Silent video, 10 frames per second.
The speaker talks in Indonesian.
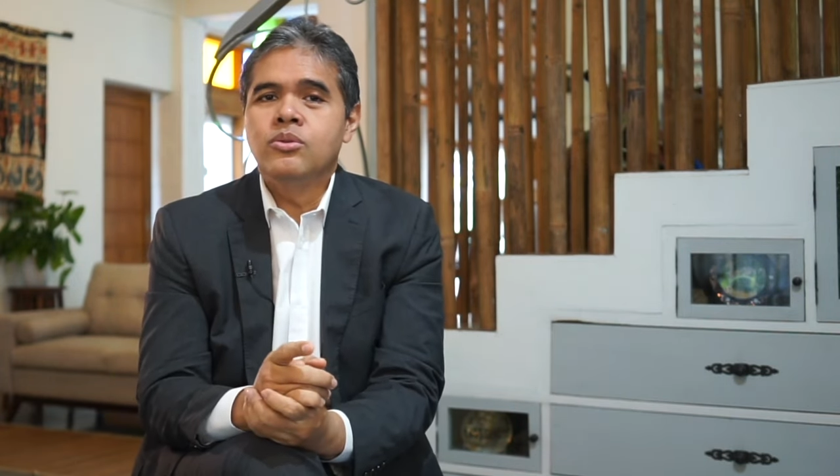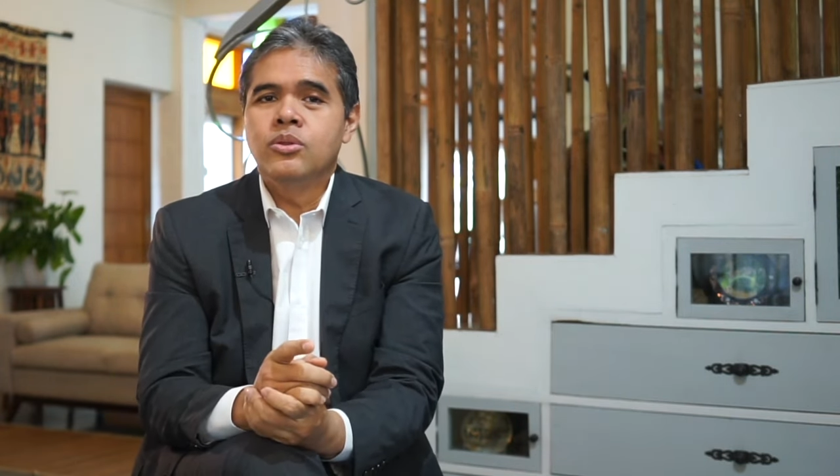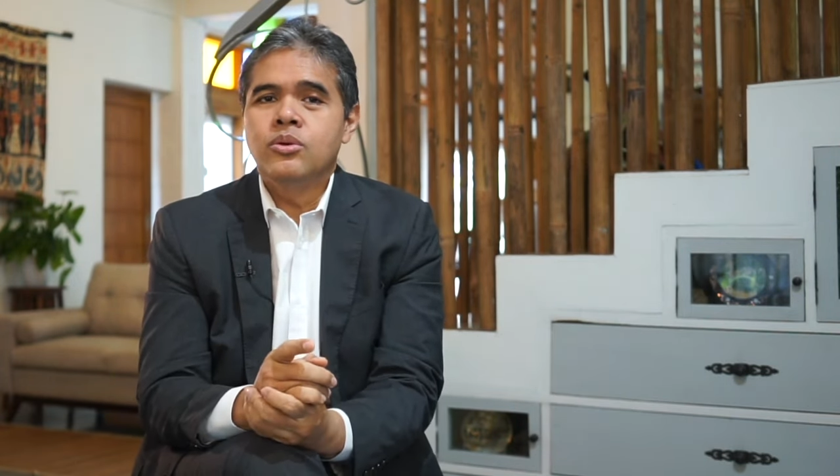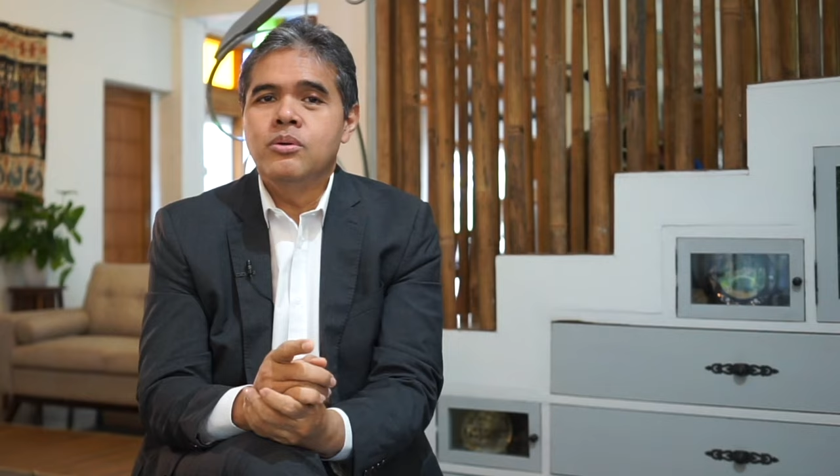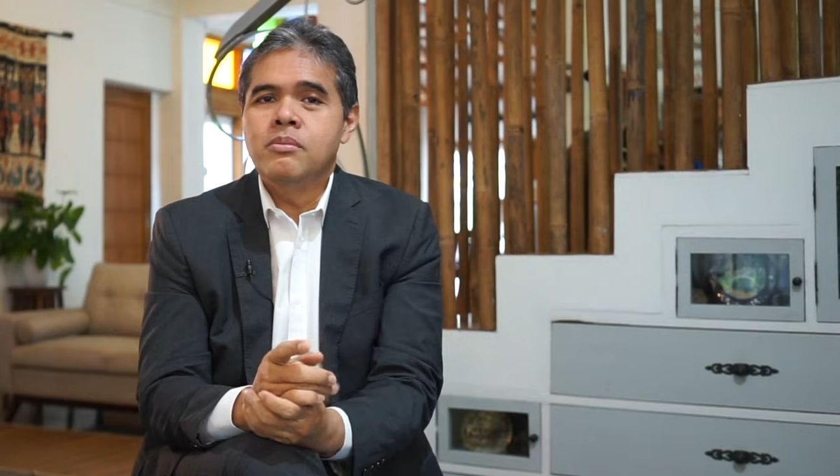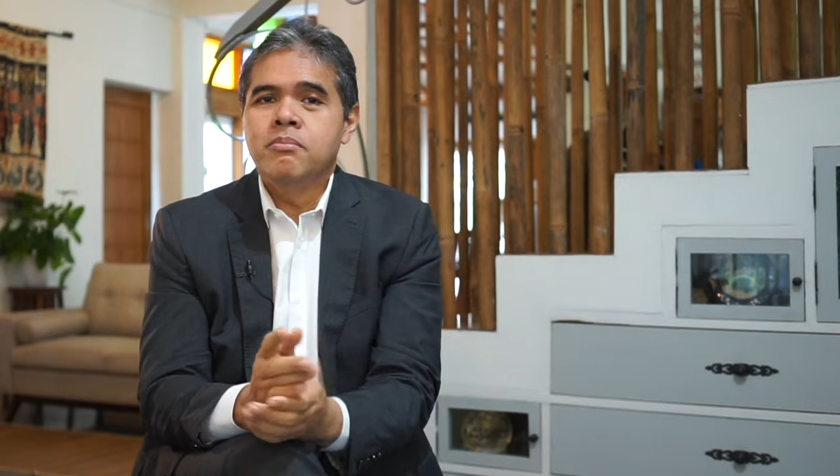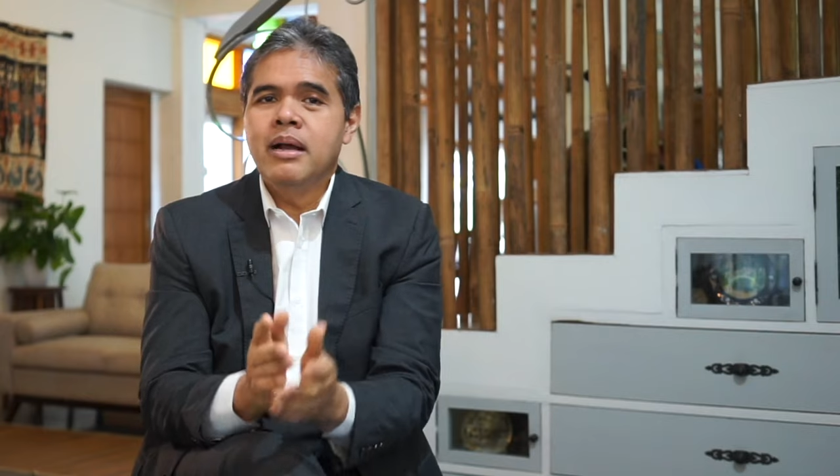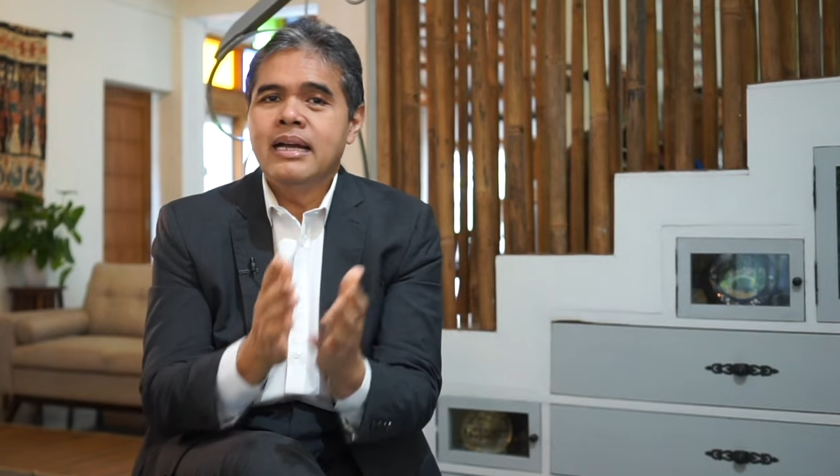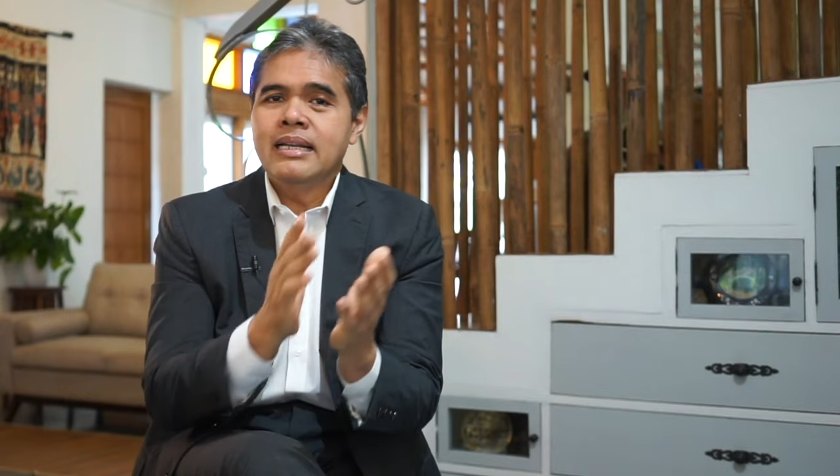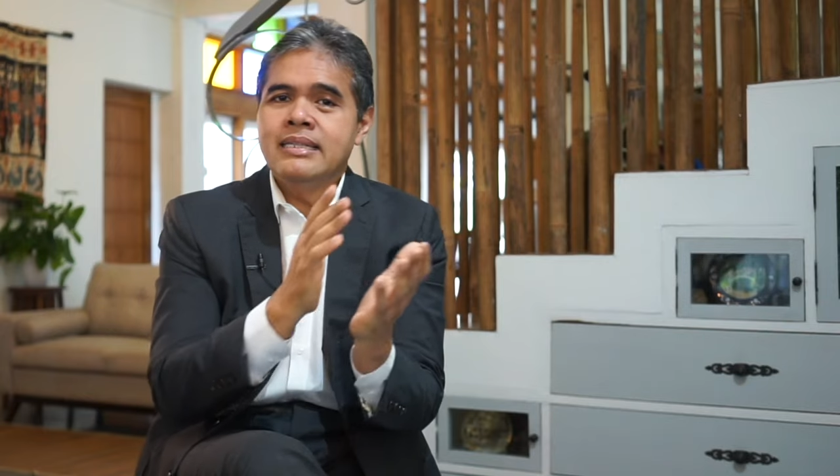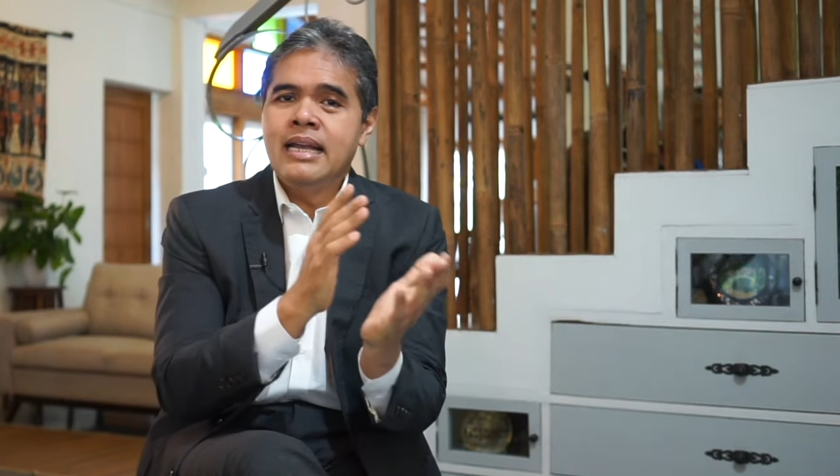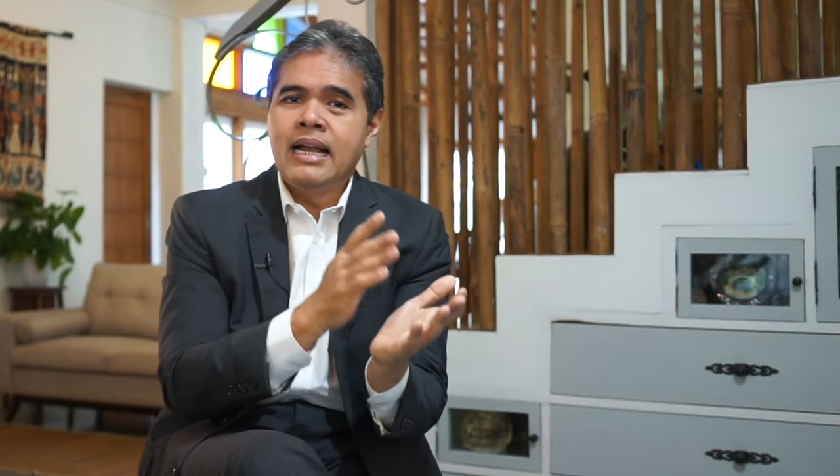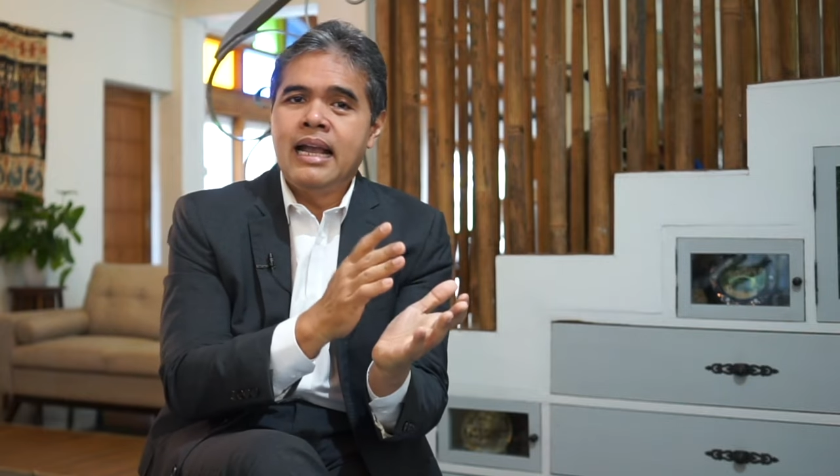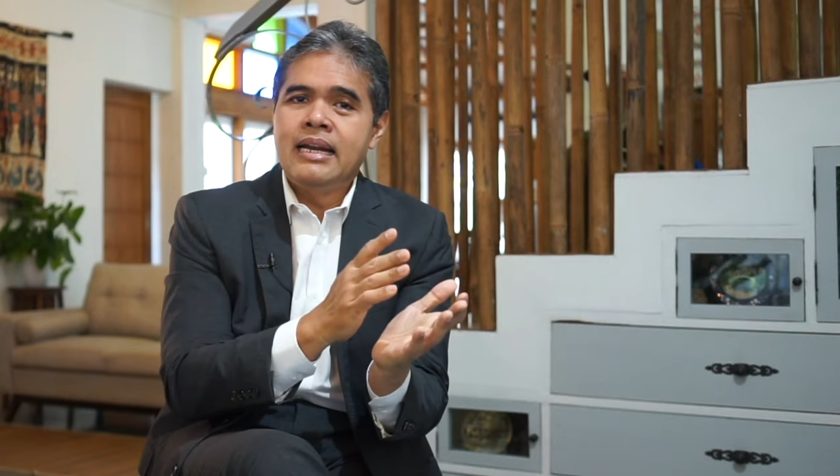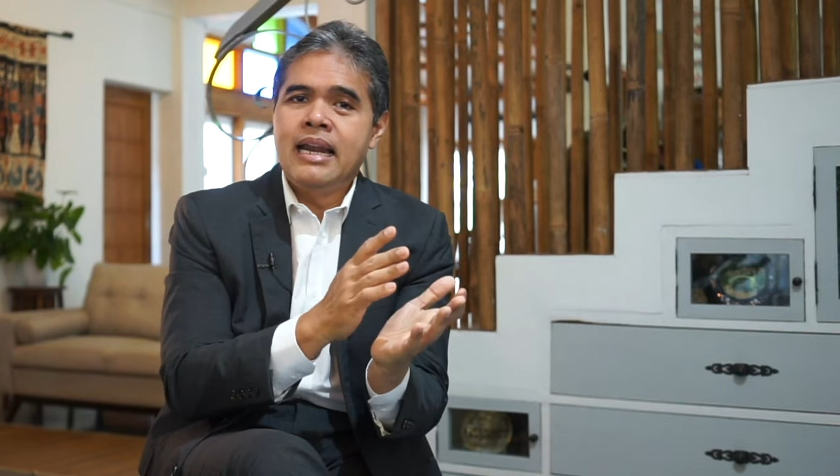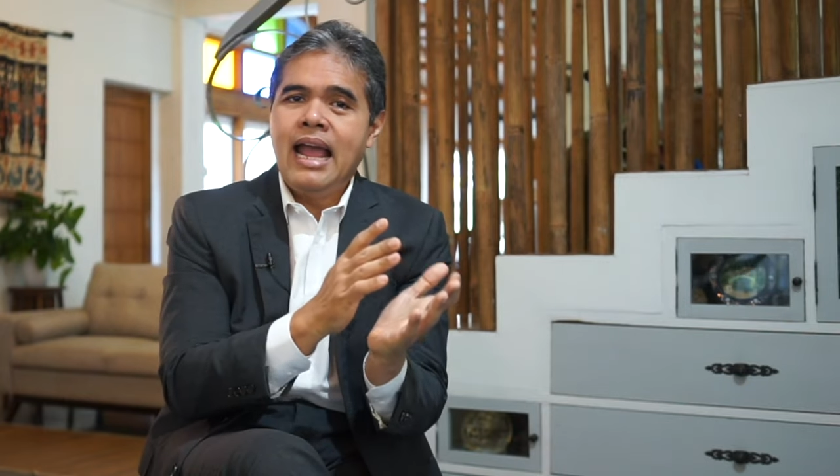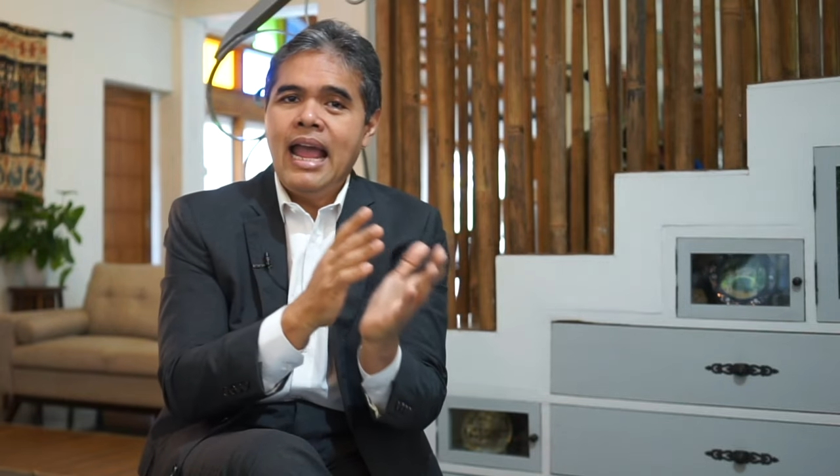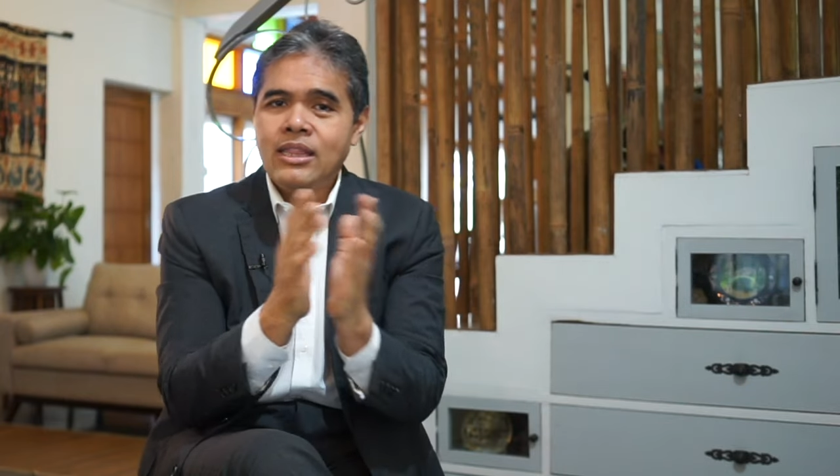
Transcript: untuk mengerjakan